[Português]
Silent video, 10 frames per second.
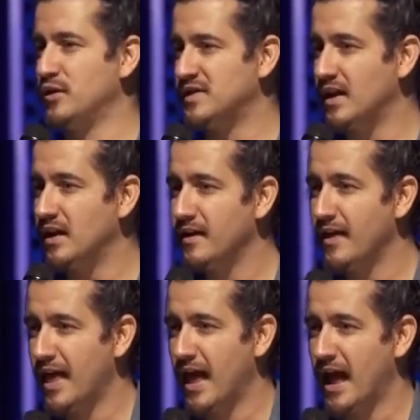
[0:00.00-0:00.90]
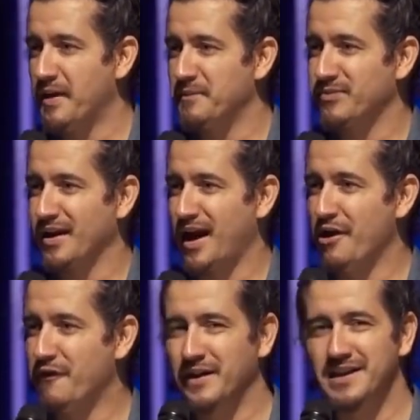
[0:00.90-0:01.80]
você.
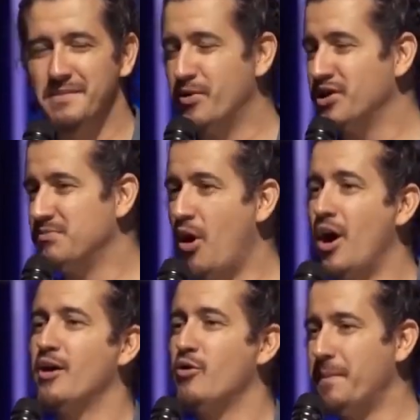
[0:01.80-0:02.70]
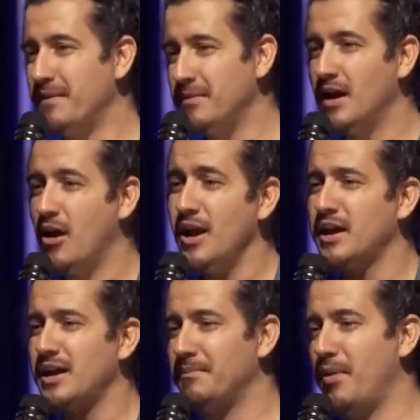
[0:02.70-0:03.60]
Aí eu falei, depois morre, a culpa é minha.
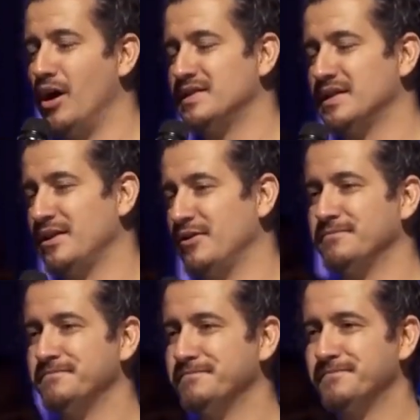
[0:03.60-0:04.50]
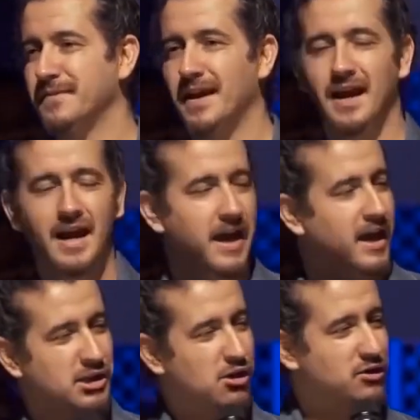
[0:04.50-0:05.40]
Olha que bosta que
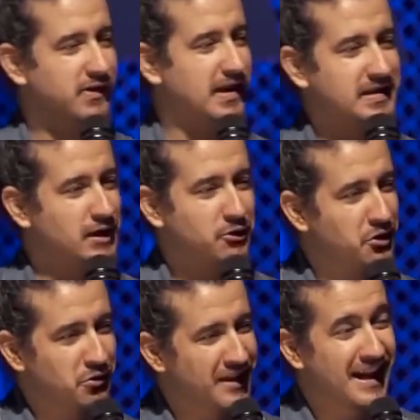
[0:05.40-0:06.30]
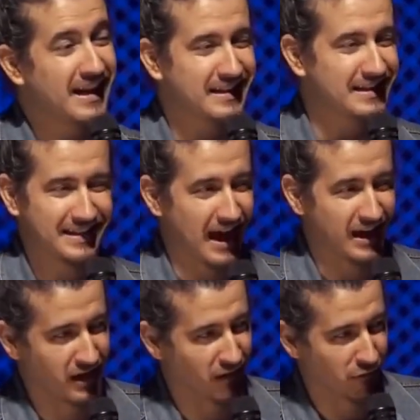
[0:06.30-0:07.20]
eu. Eu dou uns vacilos que não tem
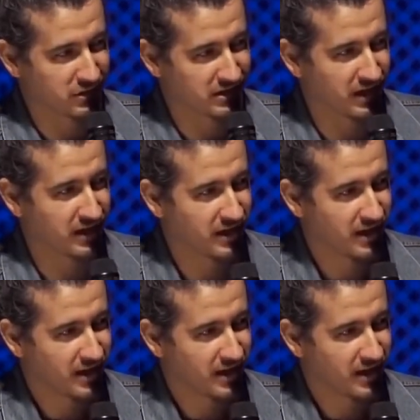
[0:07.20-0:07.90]
necessidade de acontecer.